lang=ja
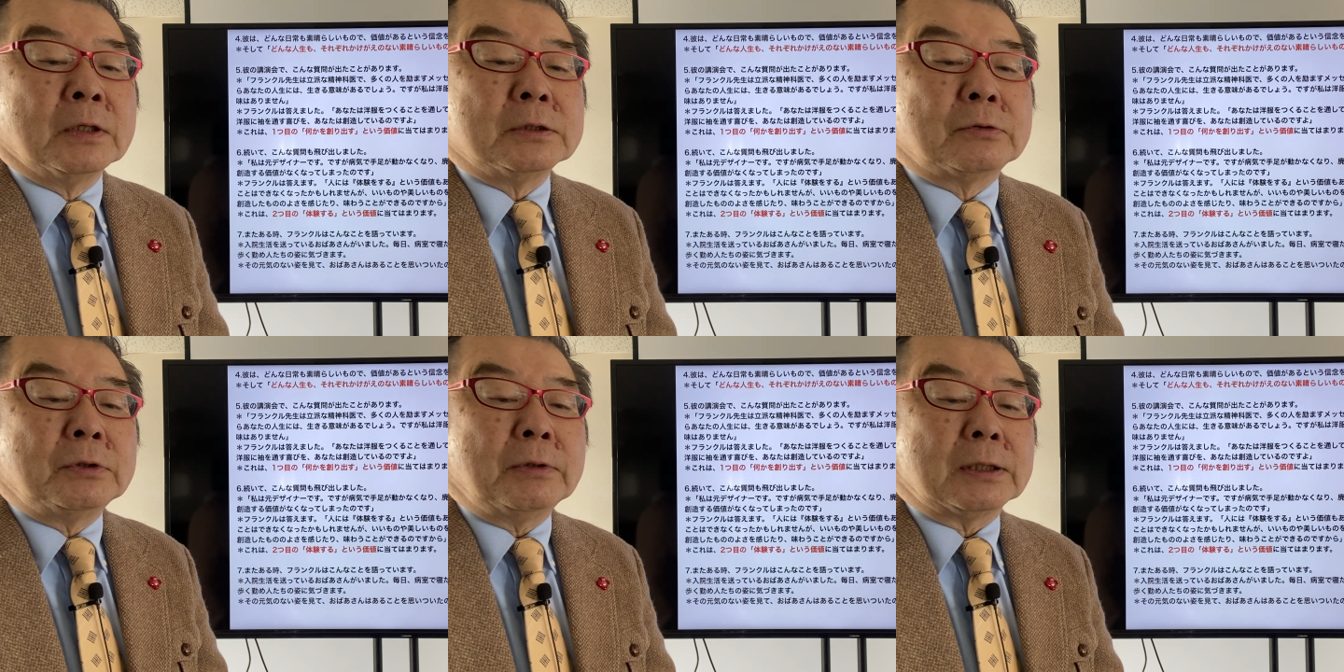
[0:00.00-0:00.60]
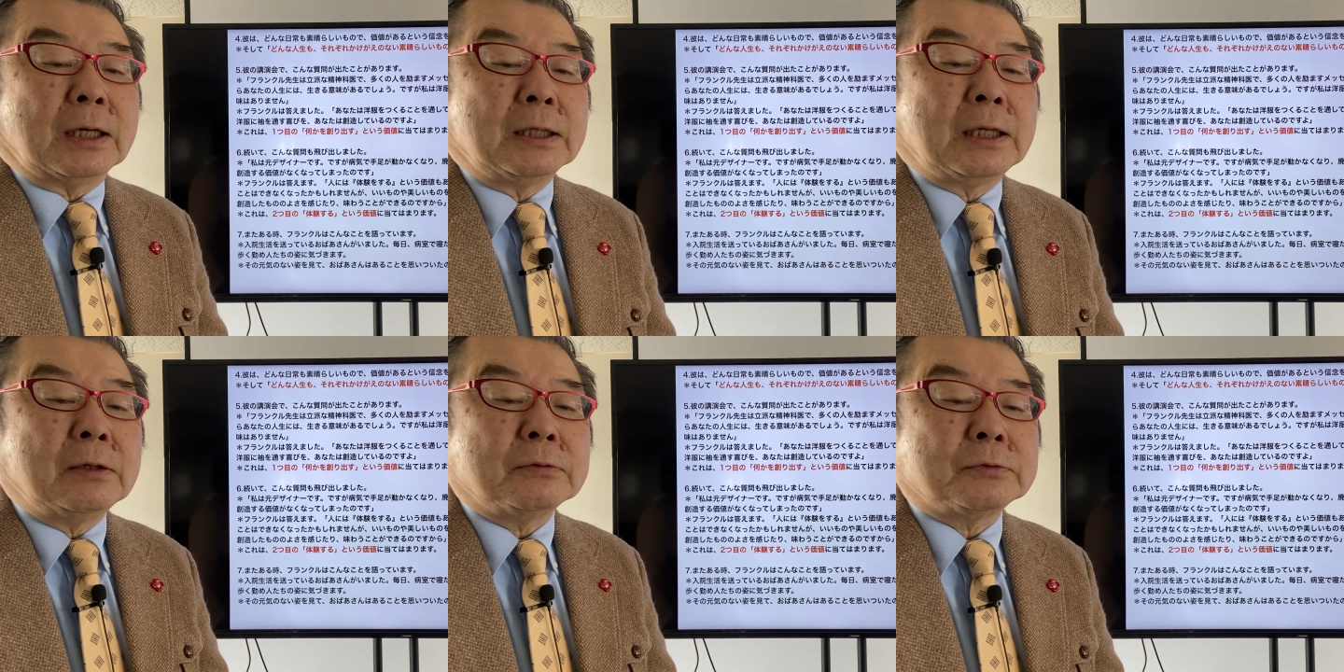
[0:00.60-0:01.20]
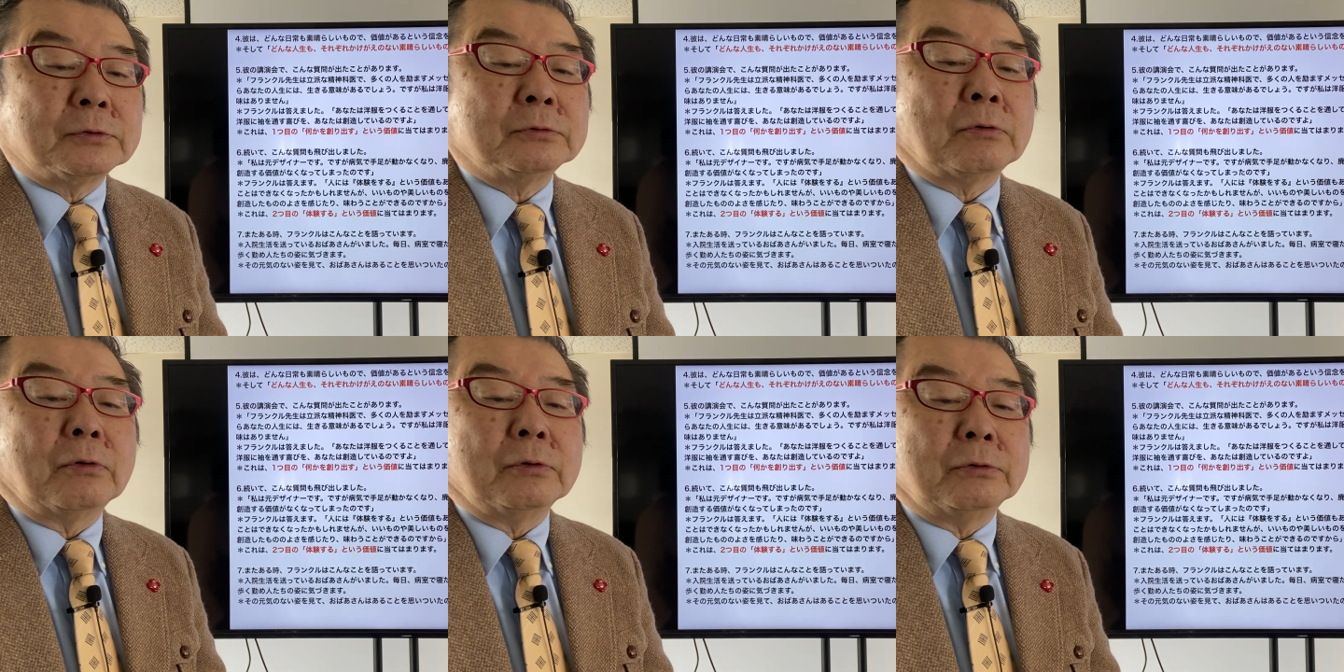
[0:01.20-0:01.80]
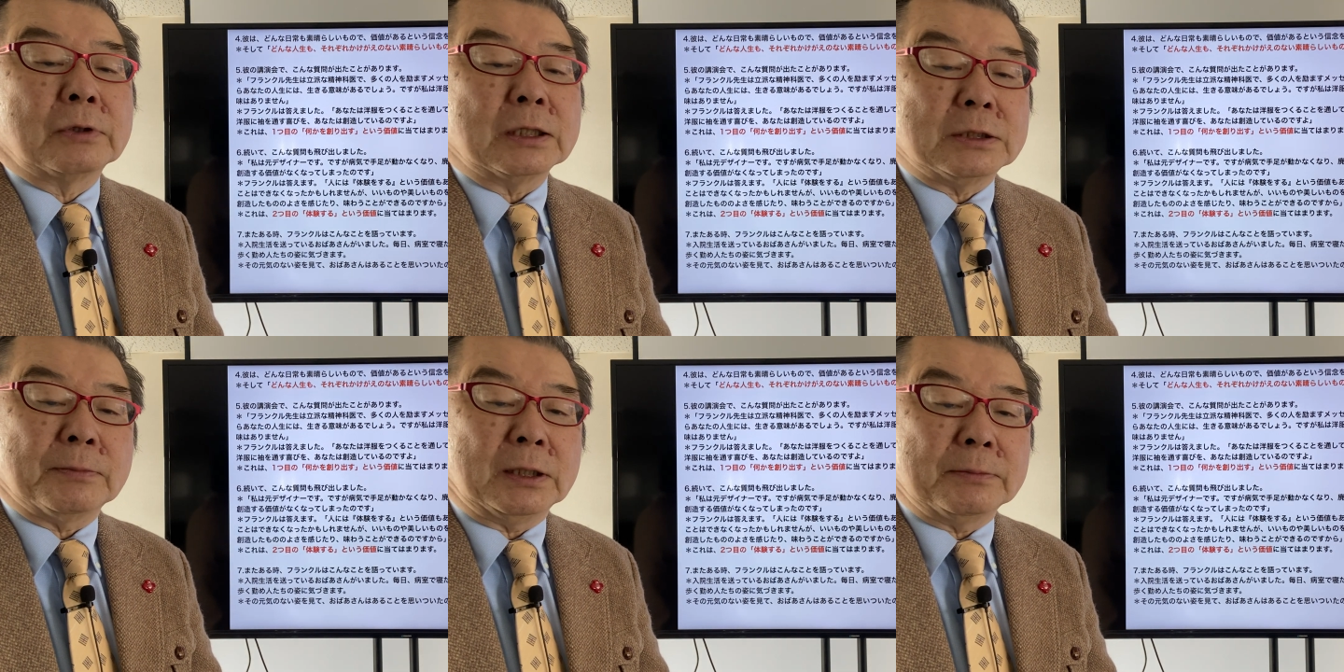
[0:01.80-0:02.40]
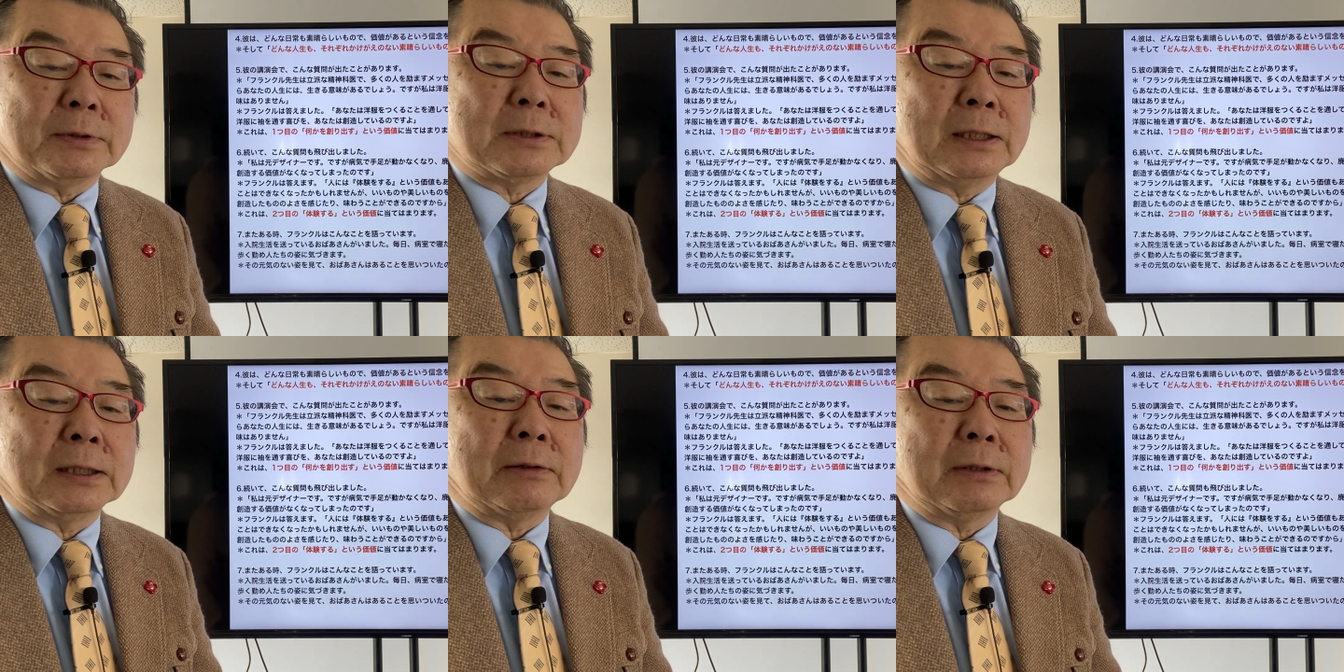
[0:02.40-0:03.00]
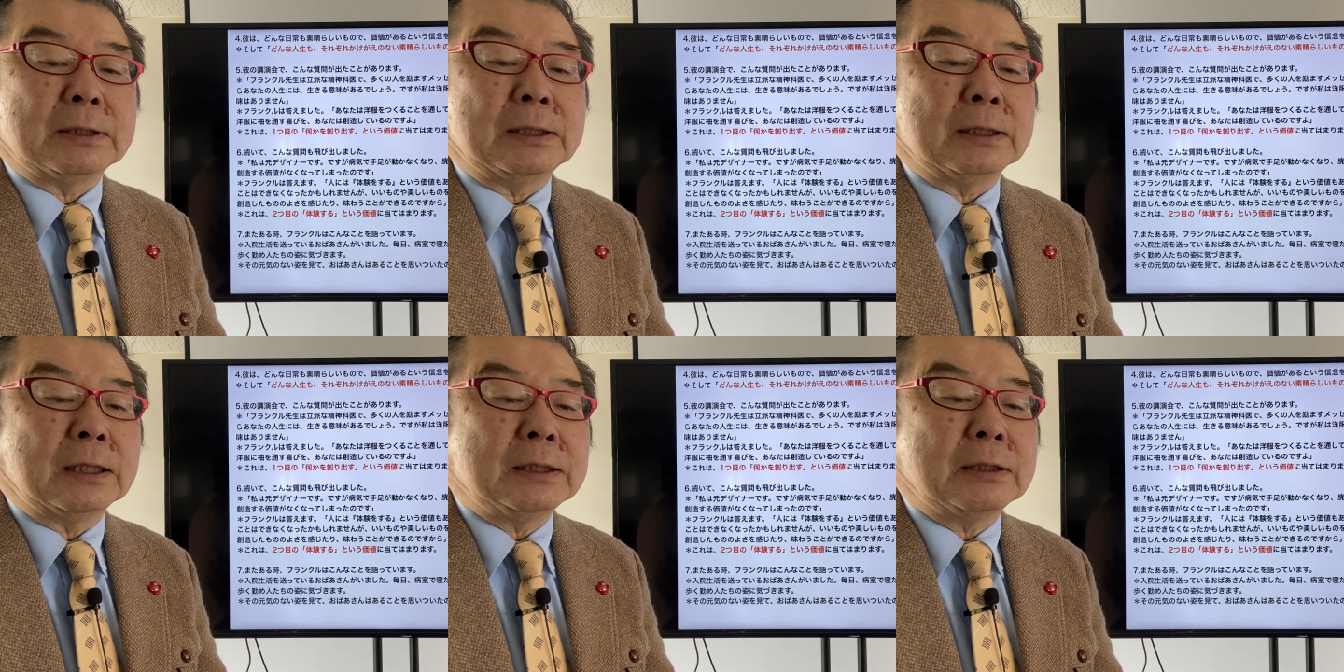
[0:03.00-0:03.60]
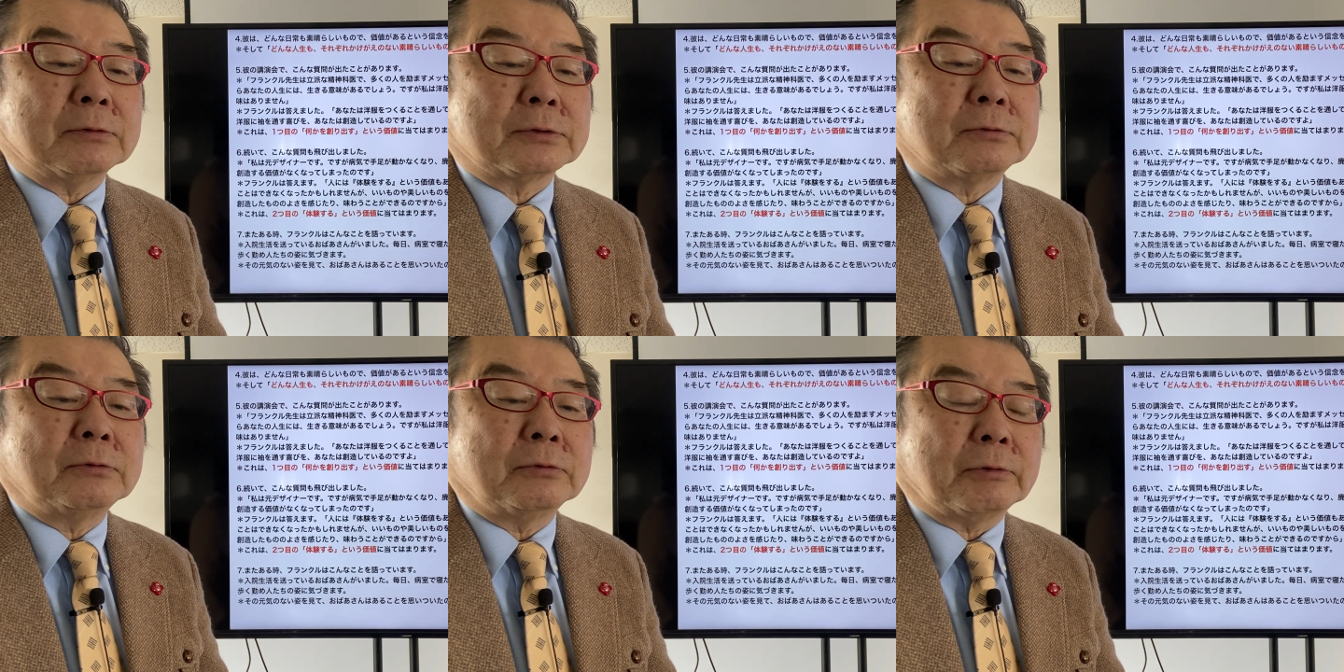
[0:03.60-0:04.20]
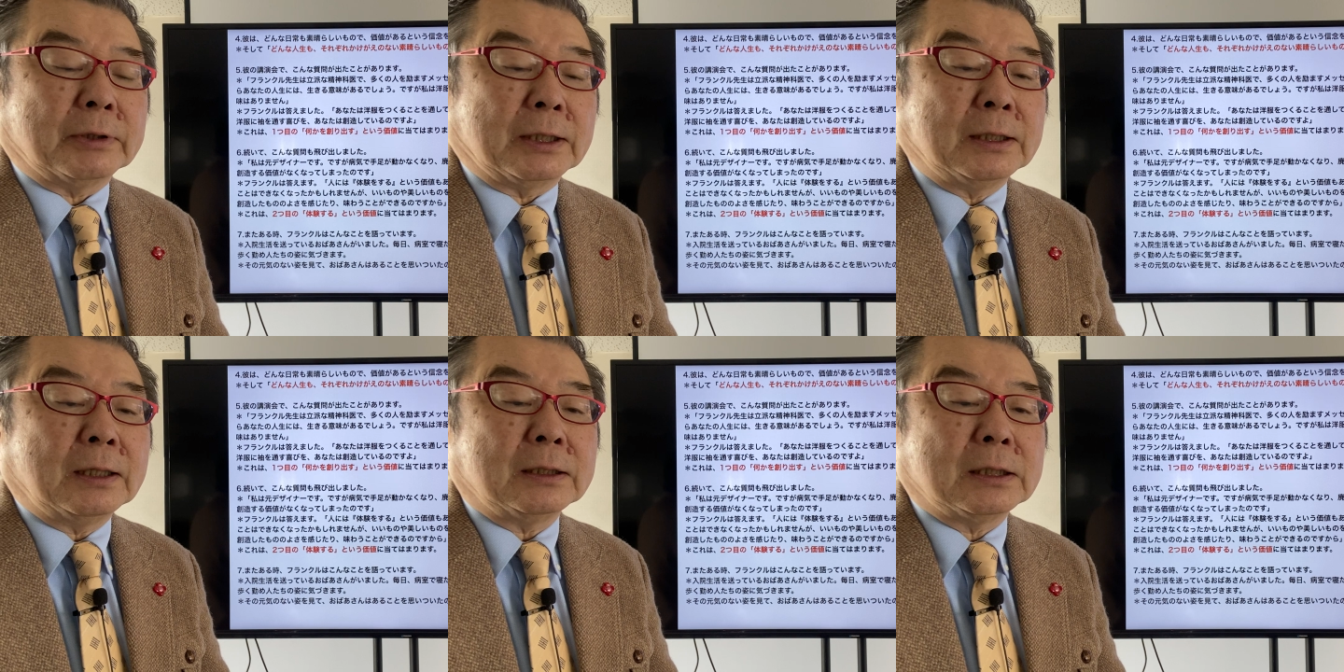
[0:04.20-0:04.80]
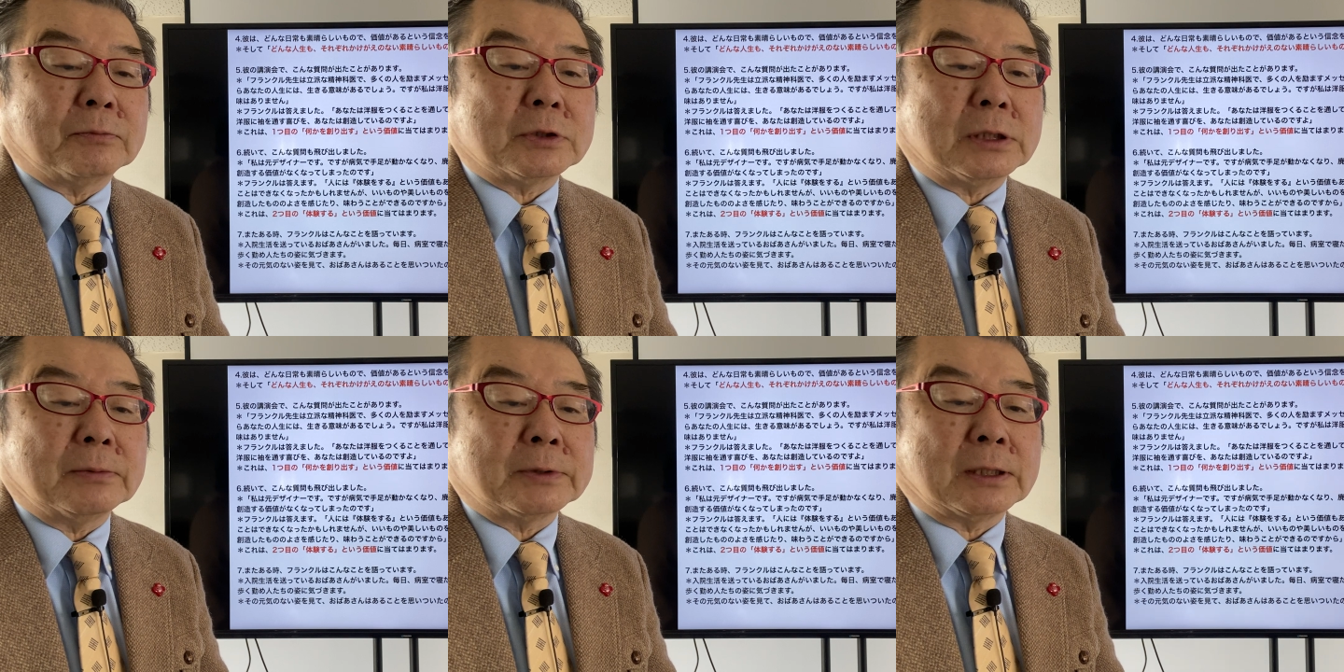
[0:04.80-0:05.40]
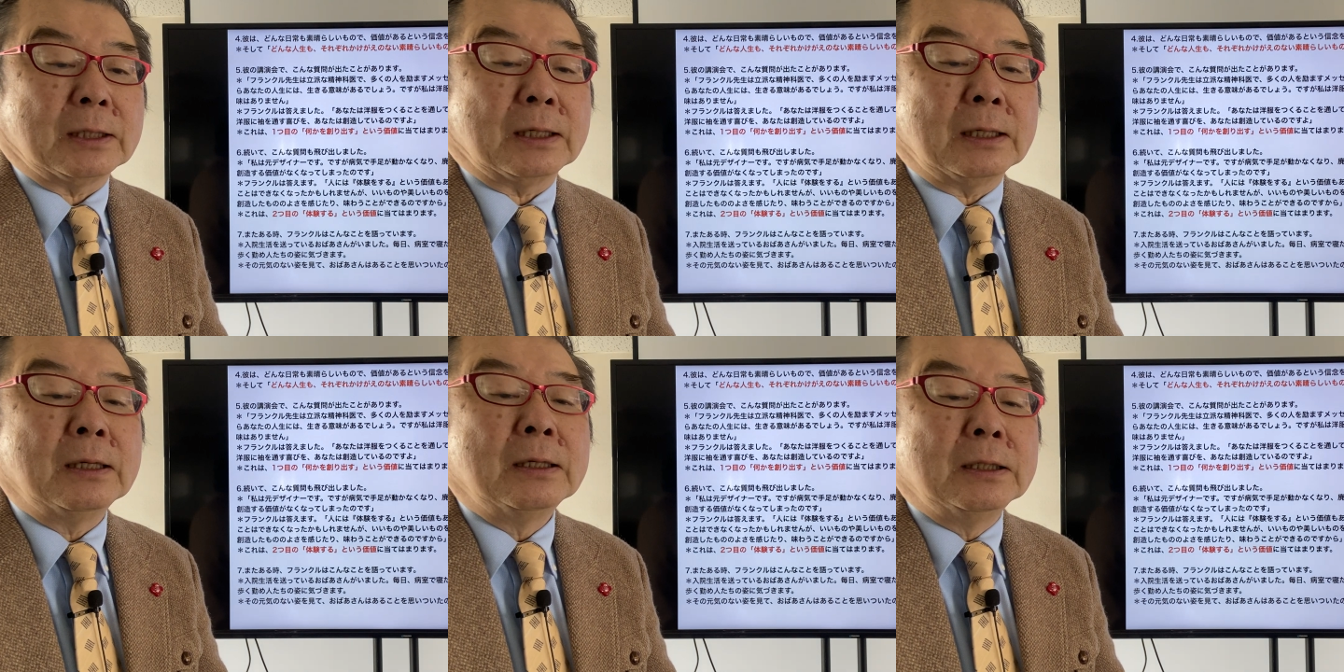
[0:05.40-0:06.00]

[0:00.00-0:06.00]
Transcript: 人には体験をするという価値もありますあなたは手で何かを作ることはできなかったかもしれませんが